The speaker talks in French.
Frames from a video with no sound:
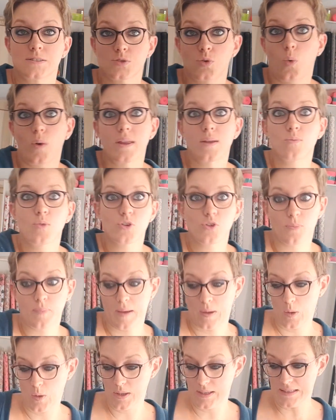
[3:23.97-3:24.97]
croyez-moi sur
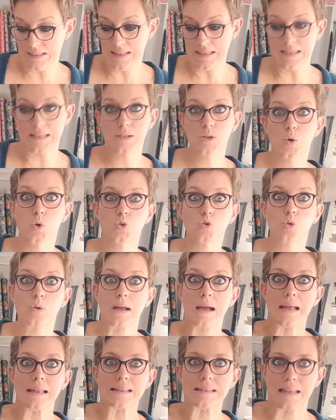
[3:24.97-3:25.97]
parole, il est coton
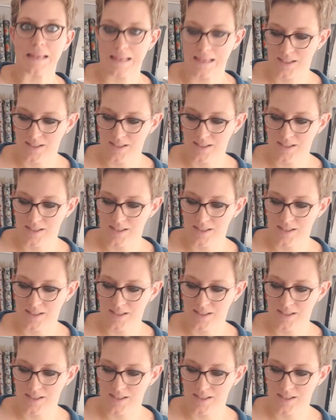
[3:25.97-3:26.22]
gratté.